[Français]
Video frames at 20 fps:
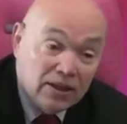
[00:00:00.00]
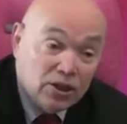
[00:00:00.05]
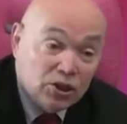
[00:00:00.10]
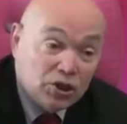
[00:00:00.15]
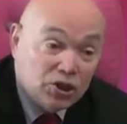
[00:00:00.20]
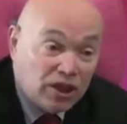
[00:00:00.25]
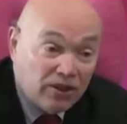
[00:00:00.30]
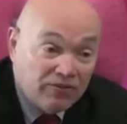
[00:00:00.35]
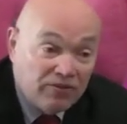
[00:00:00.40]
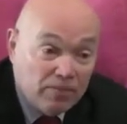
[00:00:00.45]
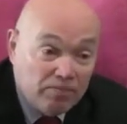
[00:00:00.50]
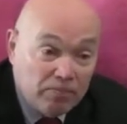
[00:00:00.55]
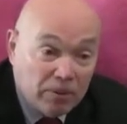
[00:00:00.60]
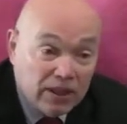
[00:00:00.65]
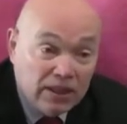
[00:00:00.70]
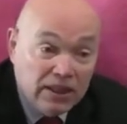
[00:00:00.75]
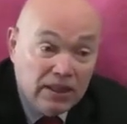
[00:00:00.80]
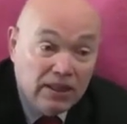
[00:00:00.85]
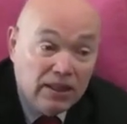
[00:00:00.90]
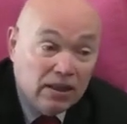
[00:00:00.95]
J'avais
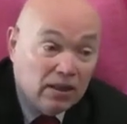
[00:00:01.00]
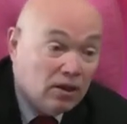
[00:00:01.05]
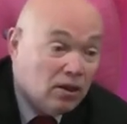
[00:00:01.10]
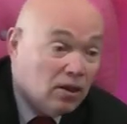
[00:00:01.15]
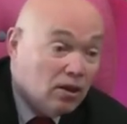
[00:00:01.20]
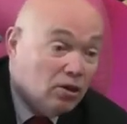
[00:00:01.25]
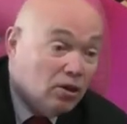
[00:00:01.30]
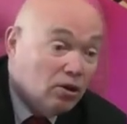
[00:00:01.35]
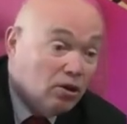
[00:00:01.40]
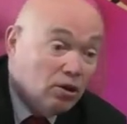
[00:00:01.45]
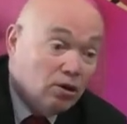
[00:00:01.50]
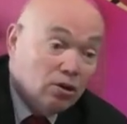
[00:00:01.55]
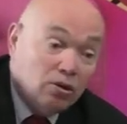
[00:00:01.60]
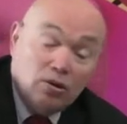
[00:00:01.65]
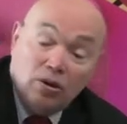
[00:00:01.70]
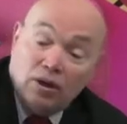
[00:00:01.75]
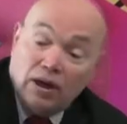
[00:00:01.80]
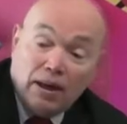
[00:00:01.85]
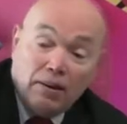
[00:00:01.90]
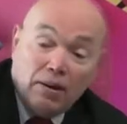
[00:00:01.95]
pris
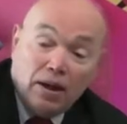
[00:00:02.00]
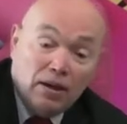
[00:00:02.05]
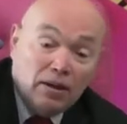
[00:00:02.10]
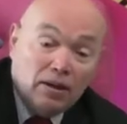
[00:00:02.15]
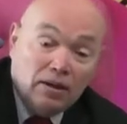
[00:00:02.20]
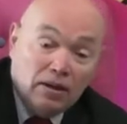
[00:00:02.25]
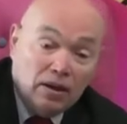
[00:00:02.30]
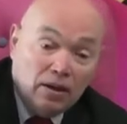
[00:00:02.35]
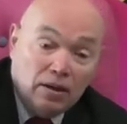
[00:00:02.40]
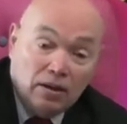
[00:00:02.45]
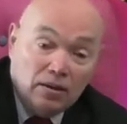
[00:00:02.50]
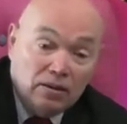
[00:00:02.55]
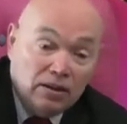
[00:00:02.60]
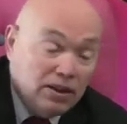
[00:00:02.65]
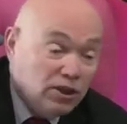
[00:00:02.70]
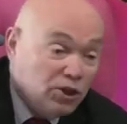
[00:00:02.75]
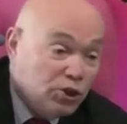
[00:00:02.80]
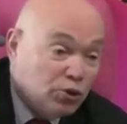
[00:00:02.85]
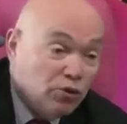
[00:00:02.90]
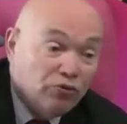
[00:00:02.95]
euh,
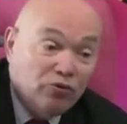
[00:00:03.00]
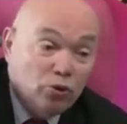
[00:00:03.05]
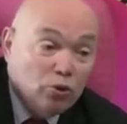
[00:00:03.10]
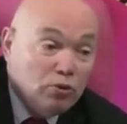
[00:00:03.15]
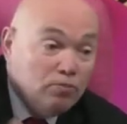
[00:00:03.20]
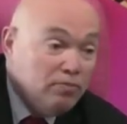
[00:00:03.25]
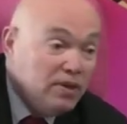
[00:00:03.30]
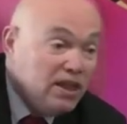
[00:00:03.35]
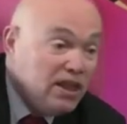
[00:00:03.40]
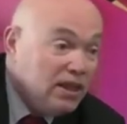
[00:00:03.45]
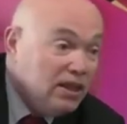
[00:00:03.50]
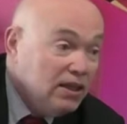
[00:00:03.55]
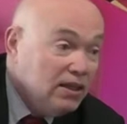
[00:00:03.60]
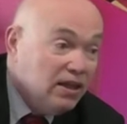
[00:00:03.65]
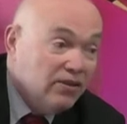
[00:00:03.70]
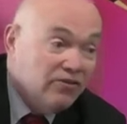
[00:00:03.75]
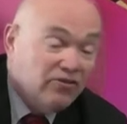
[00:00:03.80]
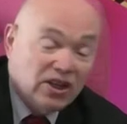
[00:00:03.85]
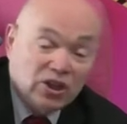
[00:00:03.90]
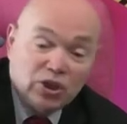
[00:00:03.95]
les chevaux de mine,
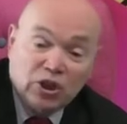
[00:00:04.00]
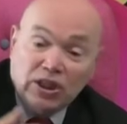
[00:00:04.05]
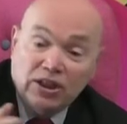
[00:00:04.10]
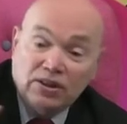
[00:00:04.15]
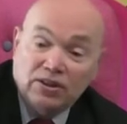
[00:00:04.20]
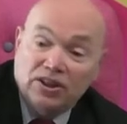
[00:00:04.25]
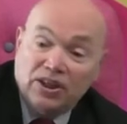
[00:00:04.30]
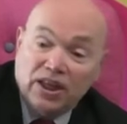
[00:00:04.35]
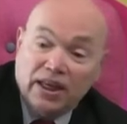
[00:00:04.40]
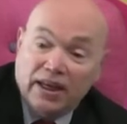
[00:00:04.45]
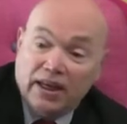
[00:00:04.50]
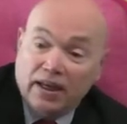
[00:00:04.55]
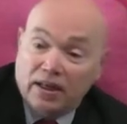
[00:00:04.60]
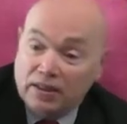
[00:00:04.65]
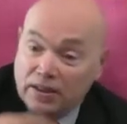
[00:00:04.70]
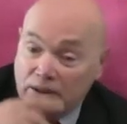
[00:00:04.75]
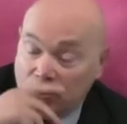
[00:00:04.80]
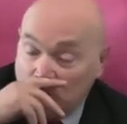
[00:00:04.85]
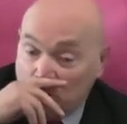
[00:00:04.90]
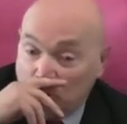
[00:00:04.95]
les vaches laitières,
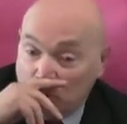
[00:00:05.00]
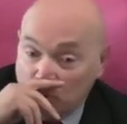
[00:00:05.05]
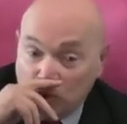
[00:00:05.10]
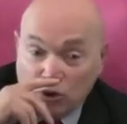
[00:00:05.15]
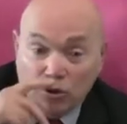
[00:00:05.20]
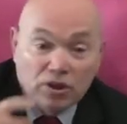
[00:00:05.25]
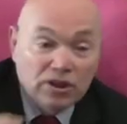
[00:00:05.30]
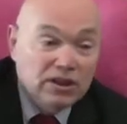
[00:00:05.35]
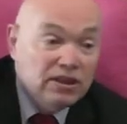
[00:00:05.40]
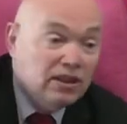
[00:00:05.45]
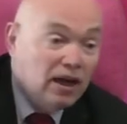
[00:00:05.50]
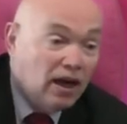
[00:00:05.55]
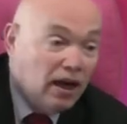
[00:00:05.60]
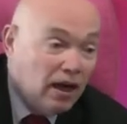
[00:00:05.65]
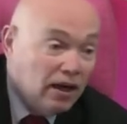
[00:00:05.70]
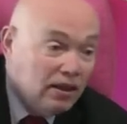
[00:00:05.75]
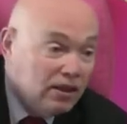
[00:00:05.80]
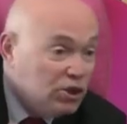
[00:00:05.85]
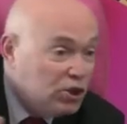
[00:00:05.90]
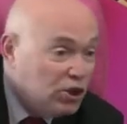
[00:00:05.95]
les taureaux de
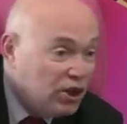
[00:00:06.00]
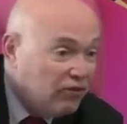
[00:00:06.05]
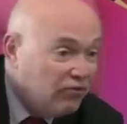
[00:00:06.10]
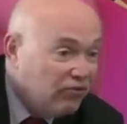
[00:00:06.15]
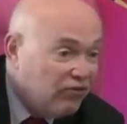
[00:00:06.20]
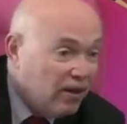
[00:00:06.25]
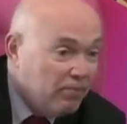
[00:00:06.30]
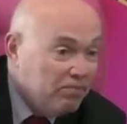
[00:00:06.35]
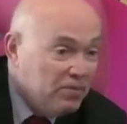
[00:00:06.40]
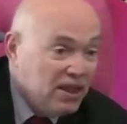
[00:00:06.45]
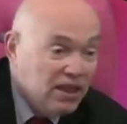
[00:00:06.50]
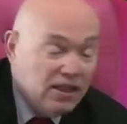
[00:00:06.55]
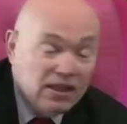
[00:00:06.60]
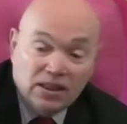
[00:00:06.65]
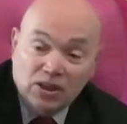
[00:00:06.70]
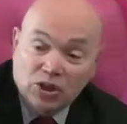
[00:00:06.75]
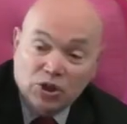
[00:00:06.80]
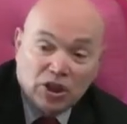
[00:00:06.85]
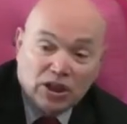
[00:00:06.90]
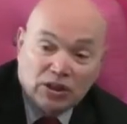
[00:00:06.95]
corrida, les chiens de famille,
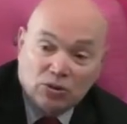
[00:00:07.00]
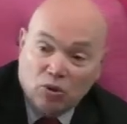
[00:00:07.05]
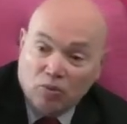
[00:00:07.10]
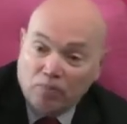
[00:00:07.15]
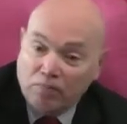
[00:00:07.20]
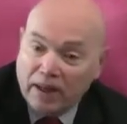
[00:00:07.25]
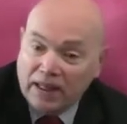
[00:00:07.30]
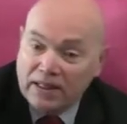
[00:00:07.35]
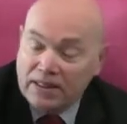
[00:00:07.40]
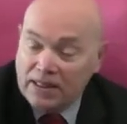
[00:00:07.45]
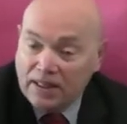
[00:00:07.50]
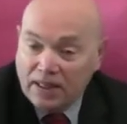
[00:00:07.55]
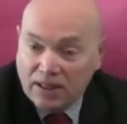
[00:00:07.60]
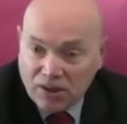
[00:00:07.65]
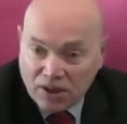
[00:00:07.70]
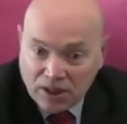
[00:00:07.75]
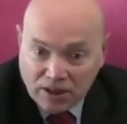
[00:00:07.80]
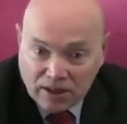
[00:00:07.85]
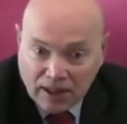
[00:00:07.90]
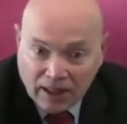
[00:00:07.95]
les chiens de compagnie,
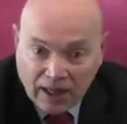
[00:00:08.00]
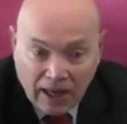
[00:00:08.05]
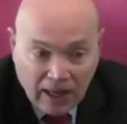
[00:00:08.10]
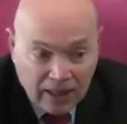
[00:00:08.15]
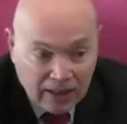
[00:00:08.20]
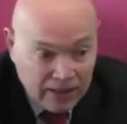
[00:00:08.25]
etc.